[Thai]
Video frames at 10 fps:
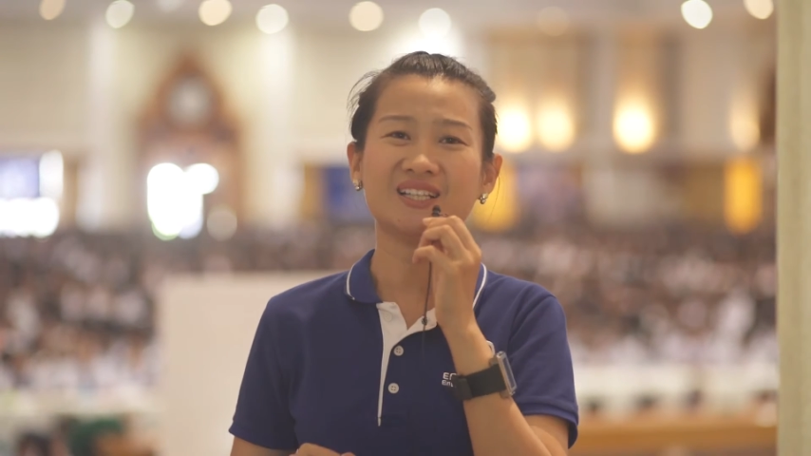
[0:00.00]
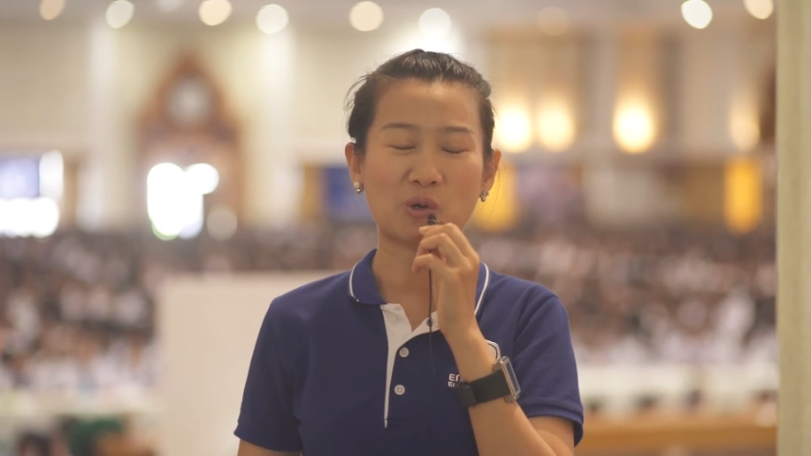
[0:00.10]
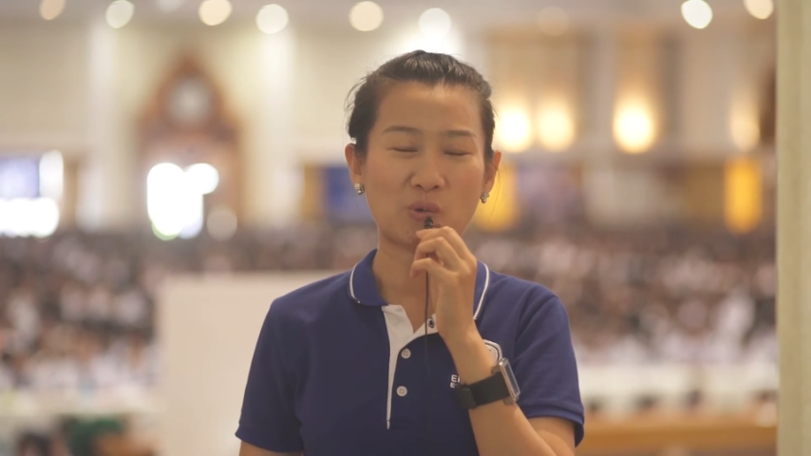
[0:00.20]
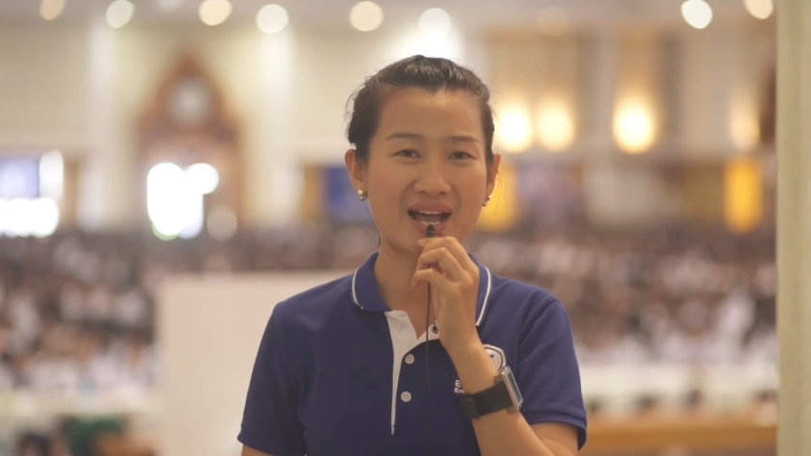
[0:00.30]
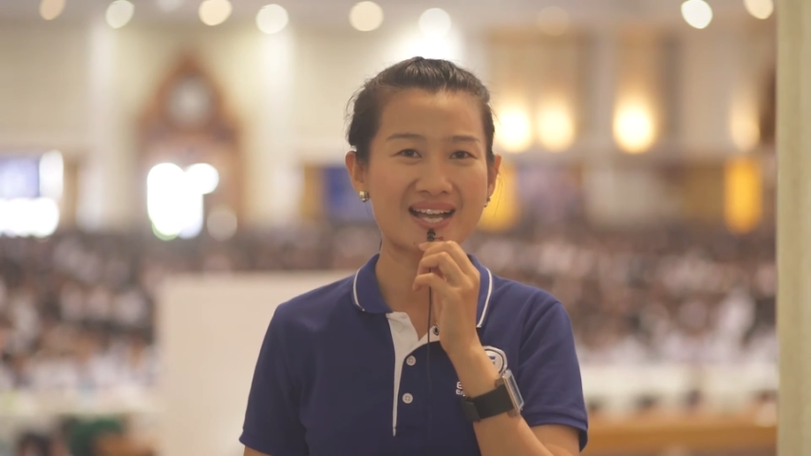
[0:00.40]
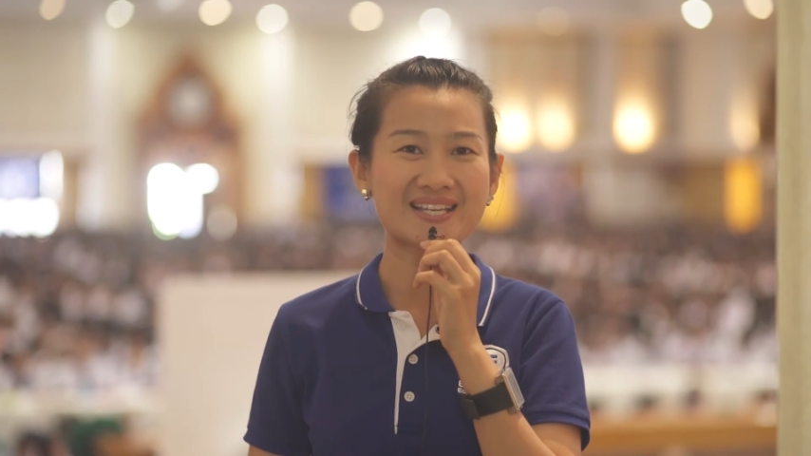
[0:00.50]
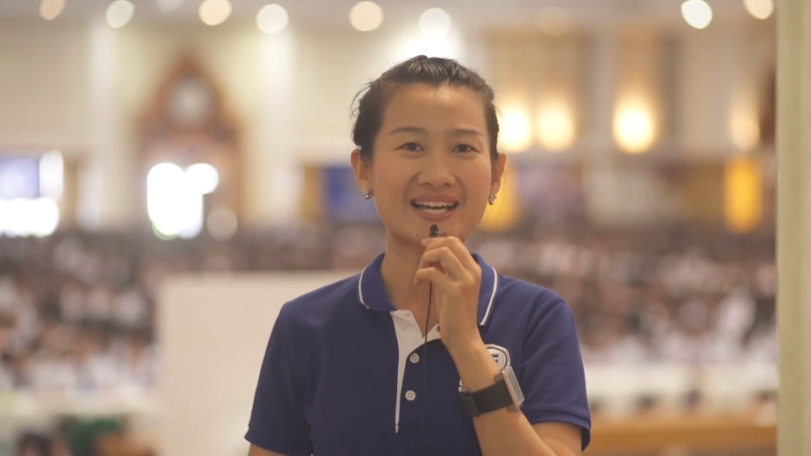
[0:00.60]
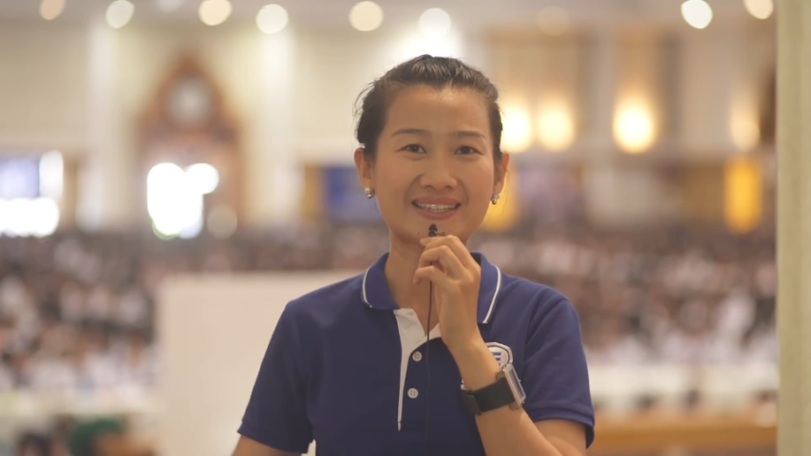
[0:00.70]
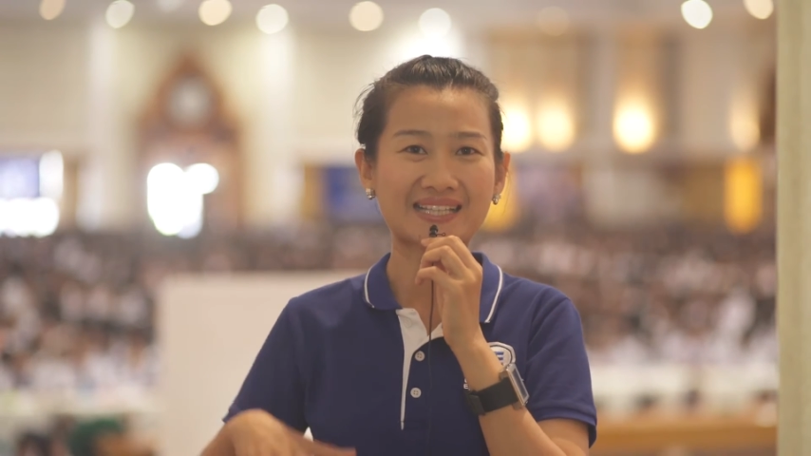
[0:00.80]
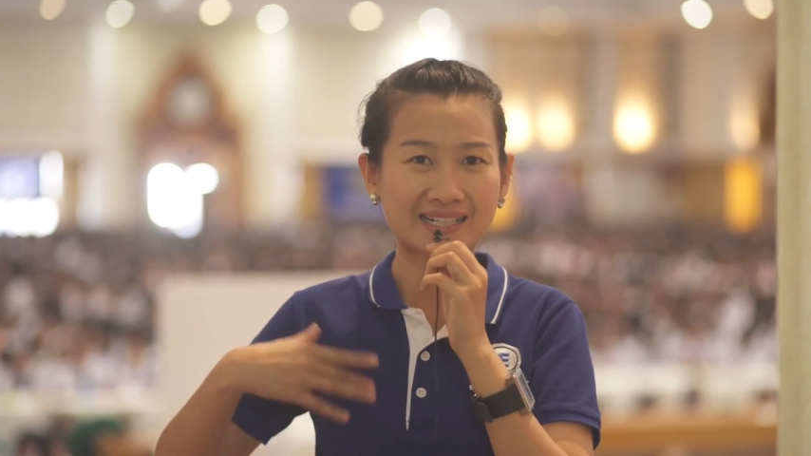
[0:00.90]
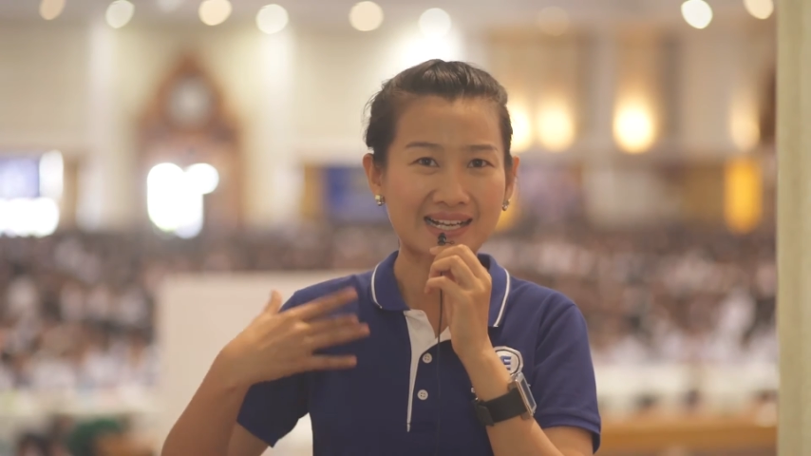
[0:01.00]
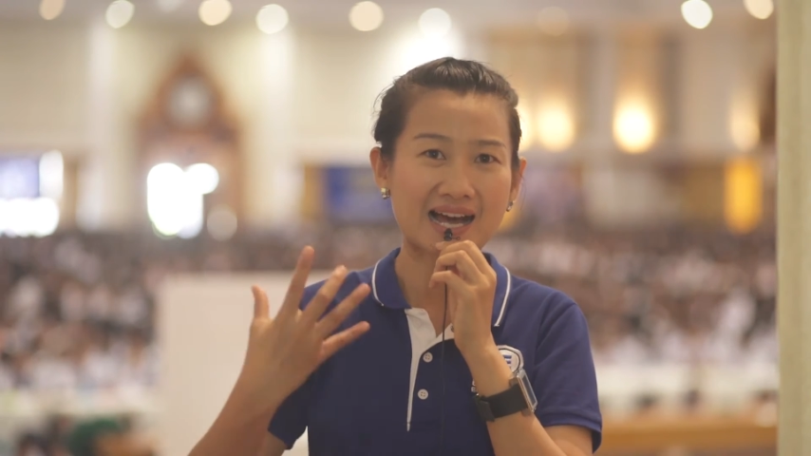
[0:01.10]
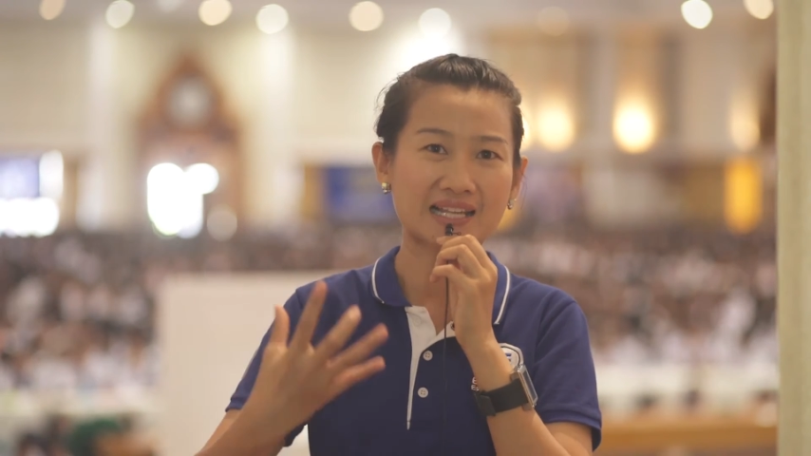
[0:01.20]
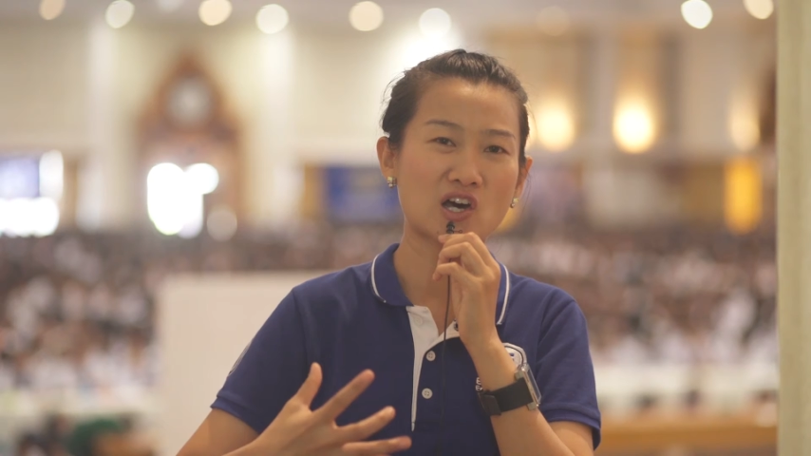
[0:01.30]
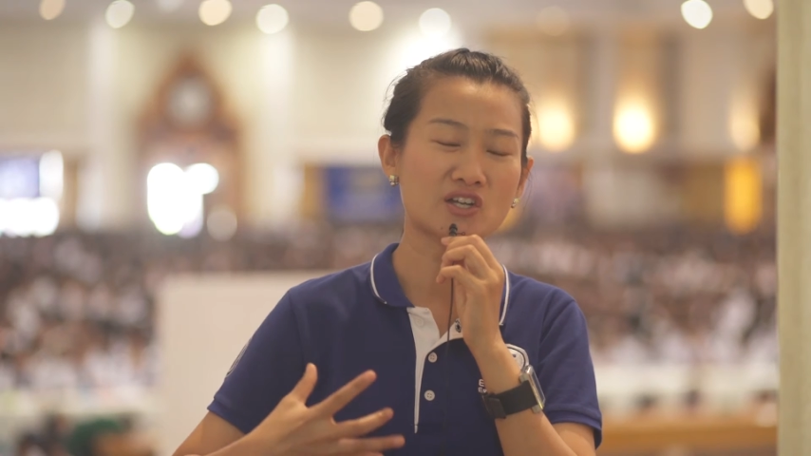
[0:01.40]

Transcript: หรือว่าใช้ตรรกะ